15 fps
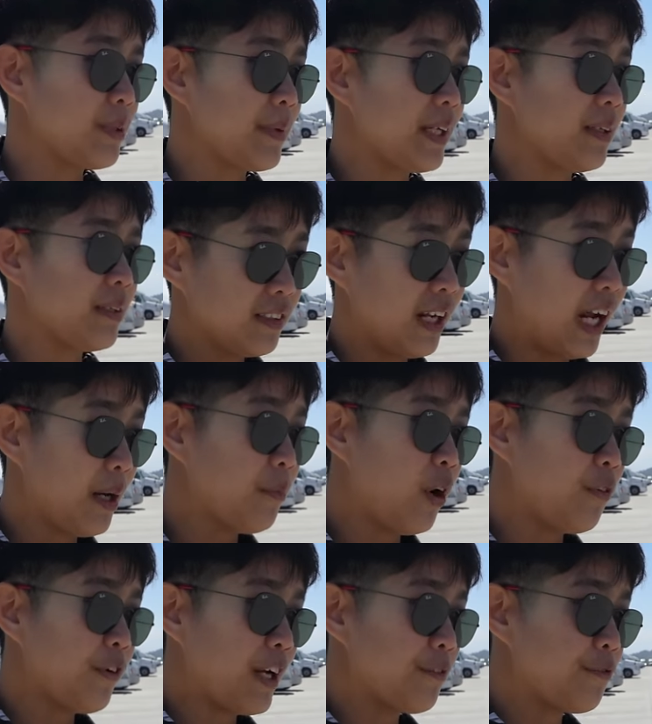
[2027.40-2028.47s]
ใช่ไหมหาหมอ
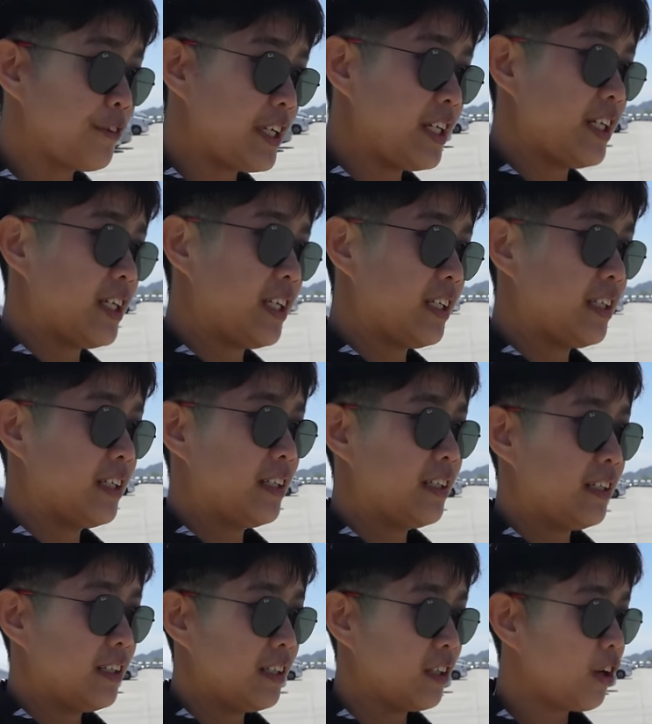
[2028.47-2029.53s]
ฟันฟรี
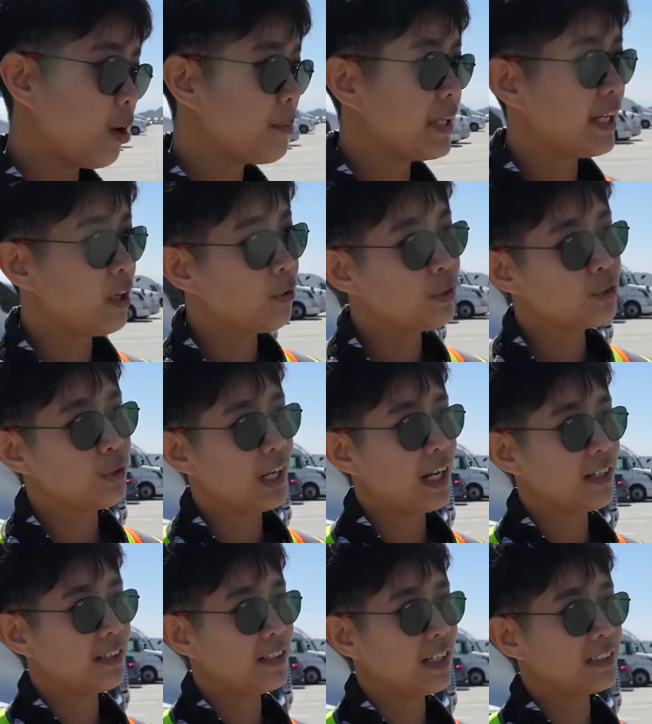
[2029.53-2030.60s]
แล้วก็มี Health
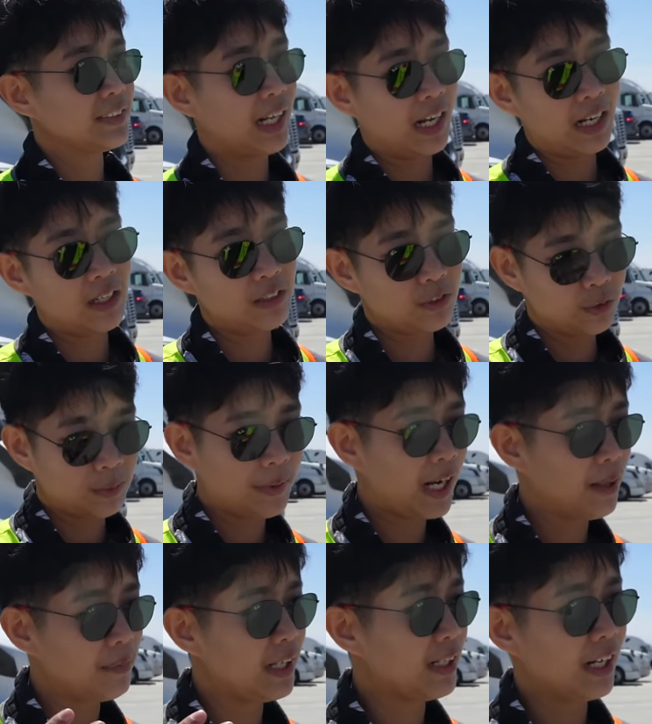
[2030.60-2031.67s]
Insurance รักษาสุข
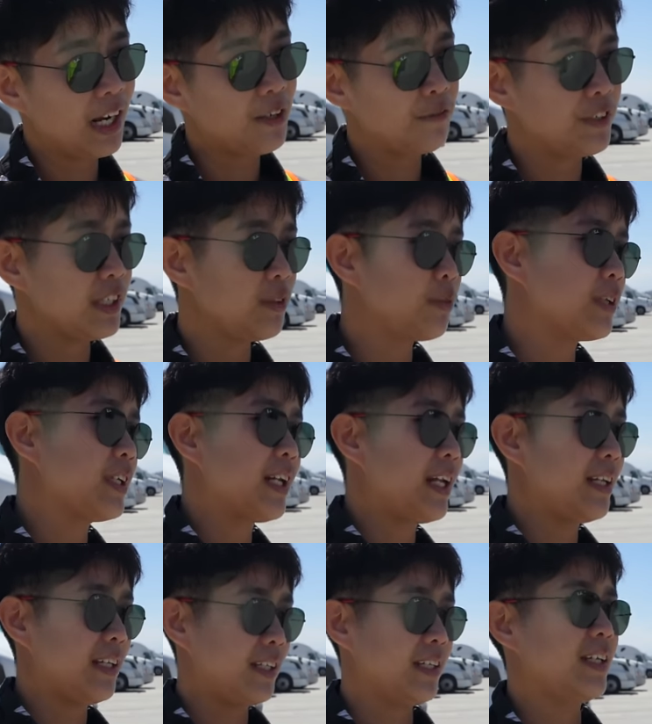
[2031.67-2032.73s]
ภาพร่างกายฟรีนู่นนี่นั่
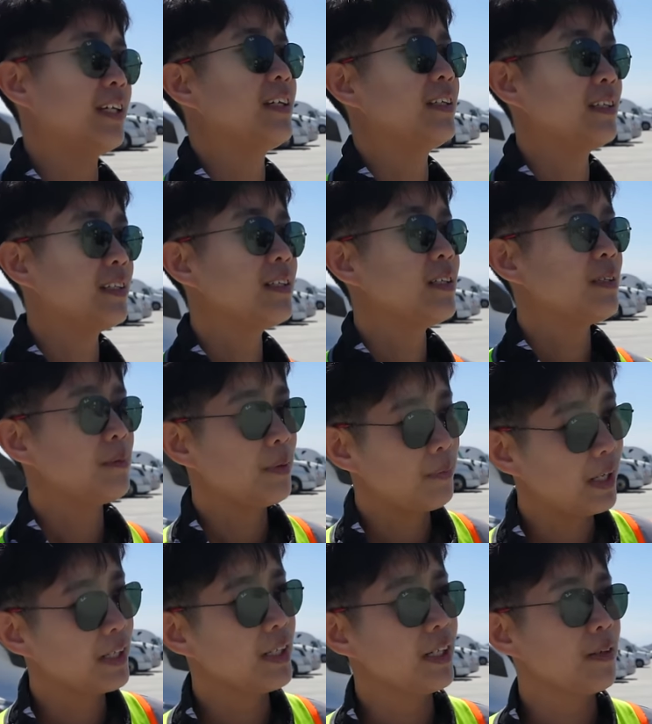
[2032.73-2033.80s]
นอะไรเงี้ยแล้ว
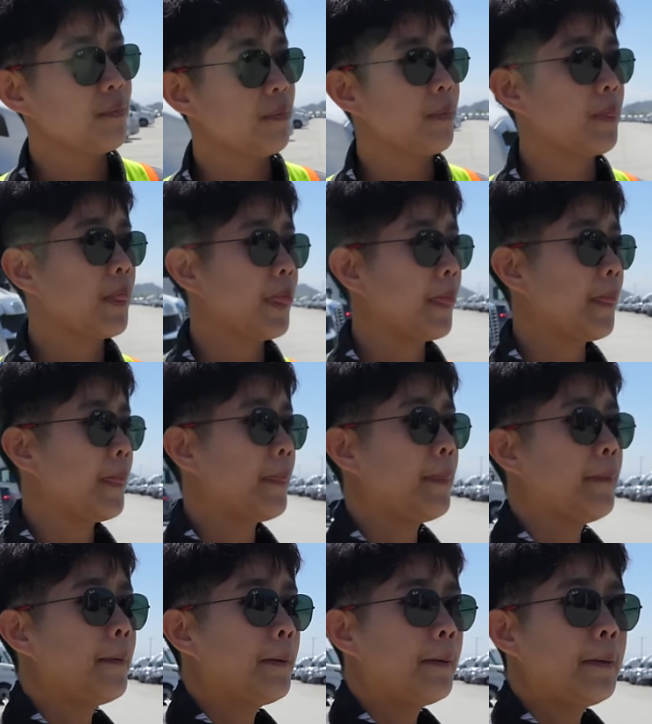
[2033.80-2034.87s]
มีวันหยุดหยุดได้
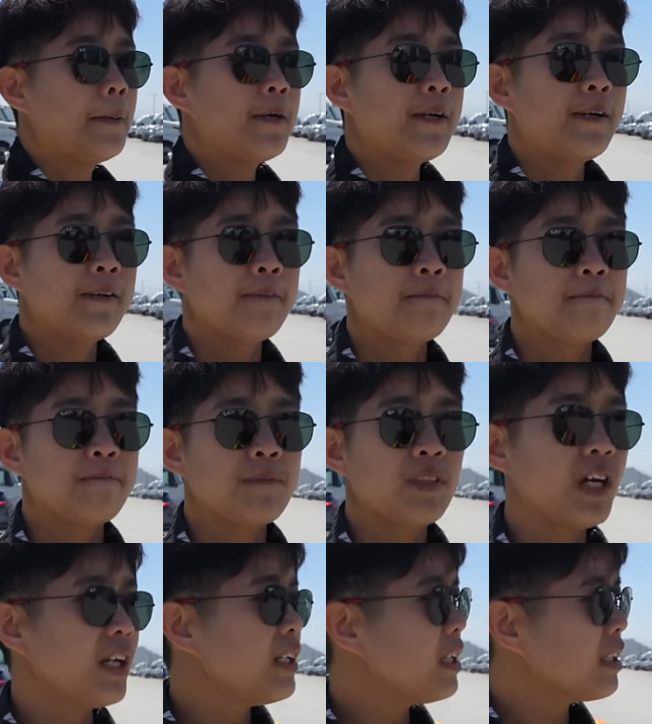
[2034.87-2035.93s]
กี่วันอะไรยังไงไหม
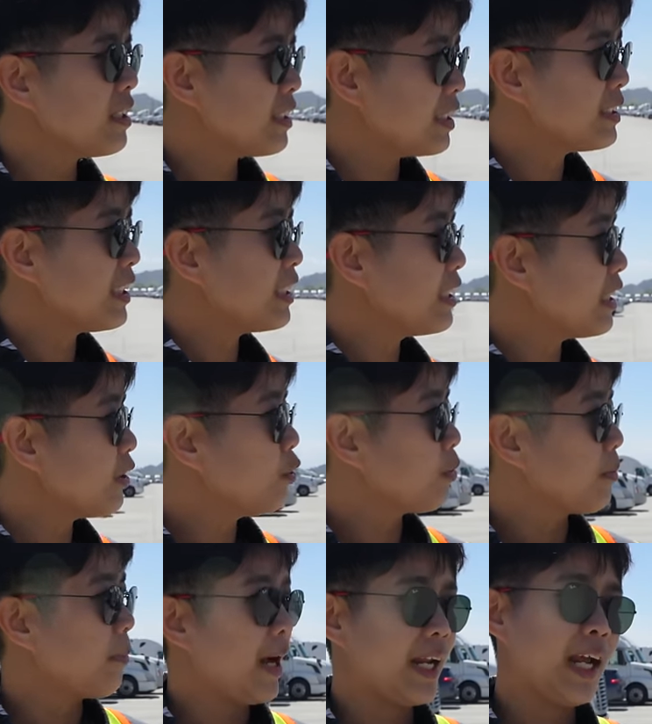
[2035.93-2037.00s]
เดือนหนึ่งจริงๆนิกหยุ
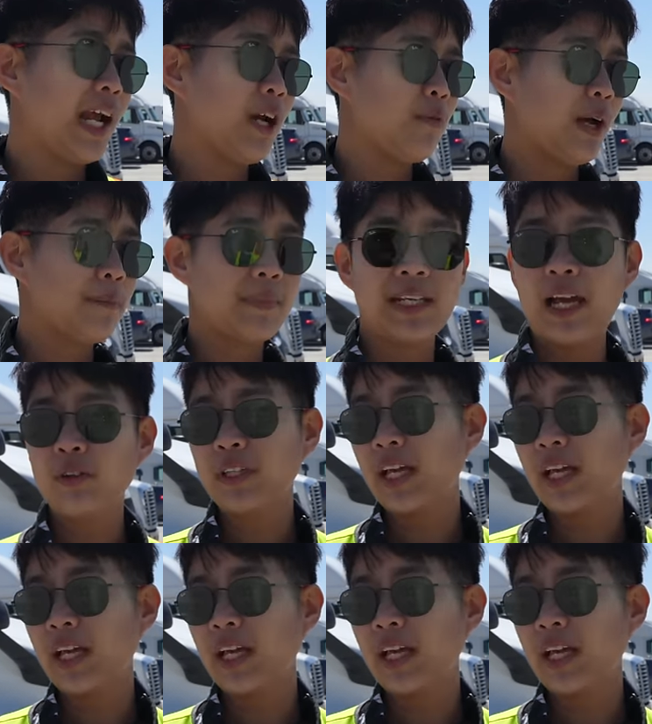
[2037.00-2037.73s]
ดประมาณห้าวันมันแล้ว